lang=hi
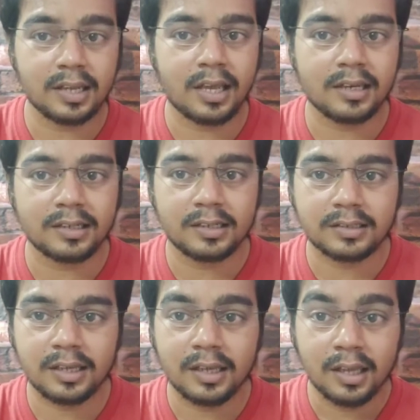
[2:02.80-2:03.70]
क्या लिखना
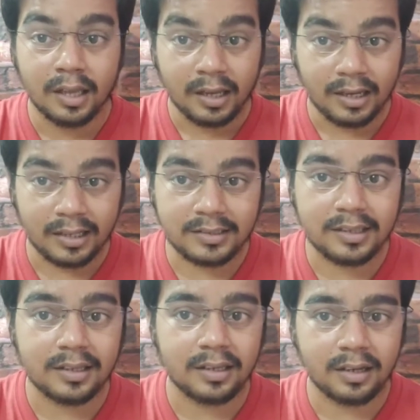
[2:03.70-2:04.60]
चाहिए
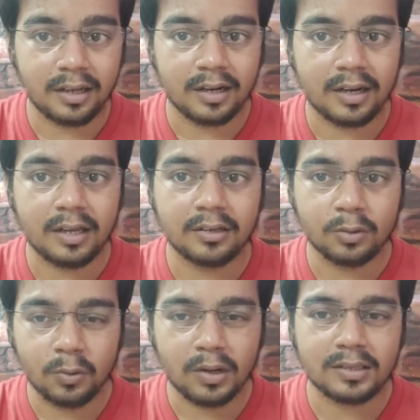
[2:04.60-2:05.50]
कैसे करना है
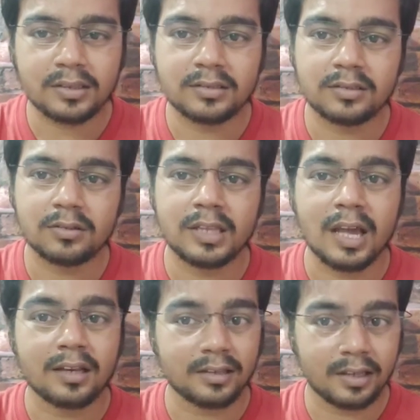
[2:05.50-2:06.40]
थोड़ा सा इसको
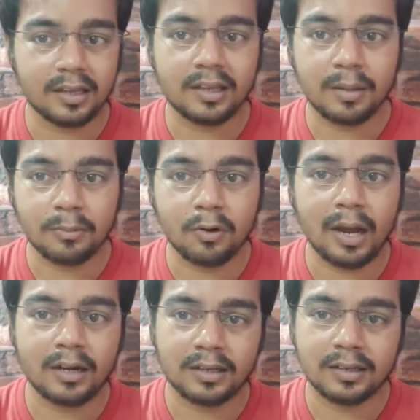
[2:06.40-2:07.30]
ध्यान दे के आपको
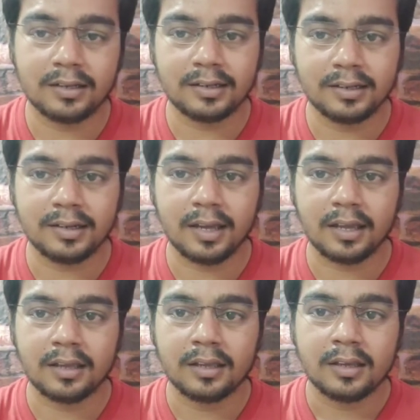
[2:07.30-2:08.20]
आर्टिकल लिखना
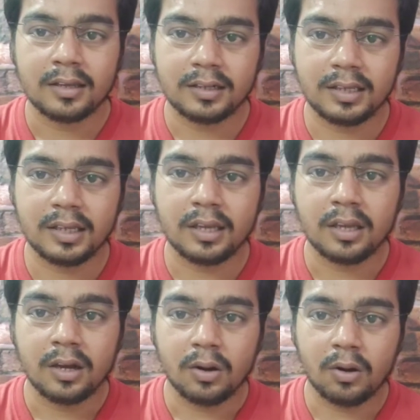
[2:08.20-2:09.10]
है ठीक है
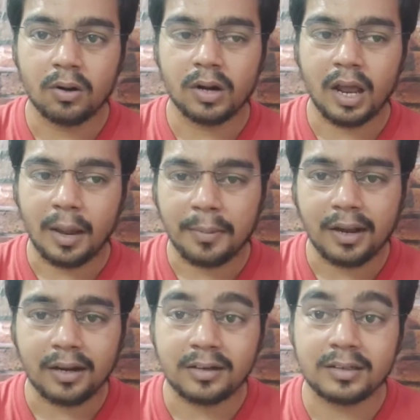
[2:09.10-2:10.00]
और
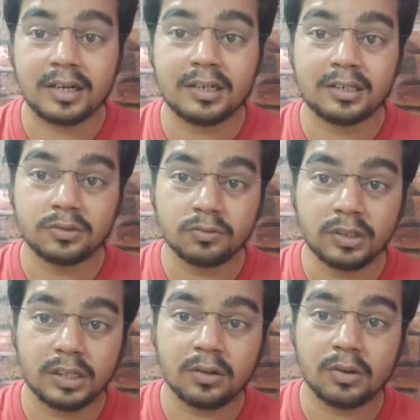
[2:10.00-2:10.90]
आपका कंटेंट
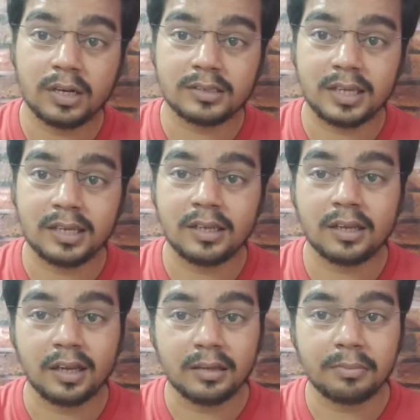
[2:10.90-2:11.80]
यूनिक होना चाहिए
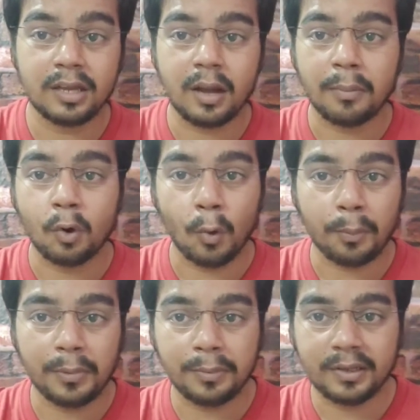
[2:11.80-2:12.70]
कहीं पे आप
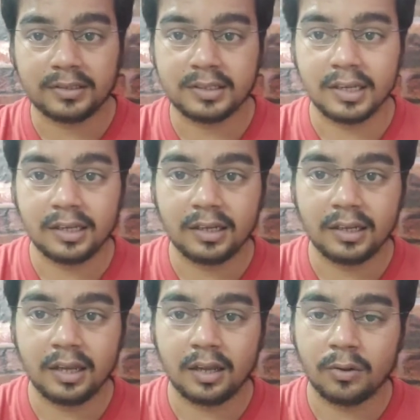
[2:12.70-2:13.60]
कॉपी पेस्ट नहीं
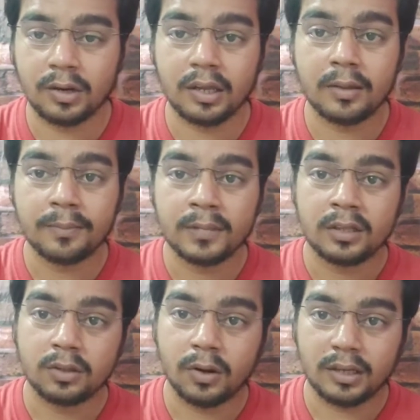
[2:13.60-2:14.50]
किए होंगे
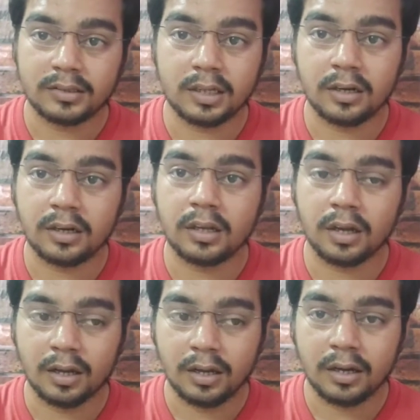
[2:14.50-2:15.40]
तो अच्छा रहेंगे
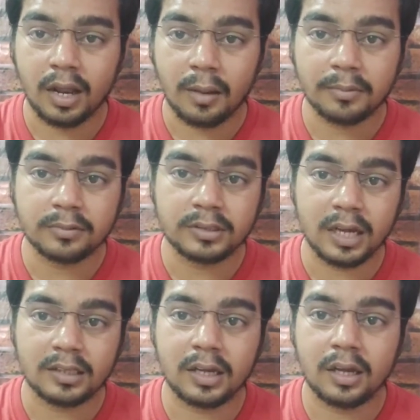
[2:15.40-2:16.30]
अगर आप
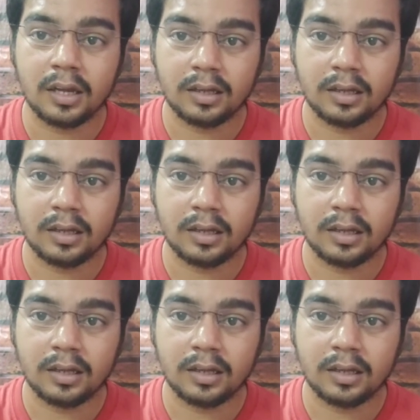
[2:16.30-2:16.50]
ज्यादा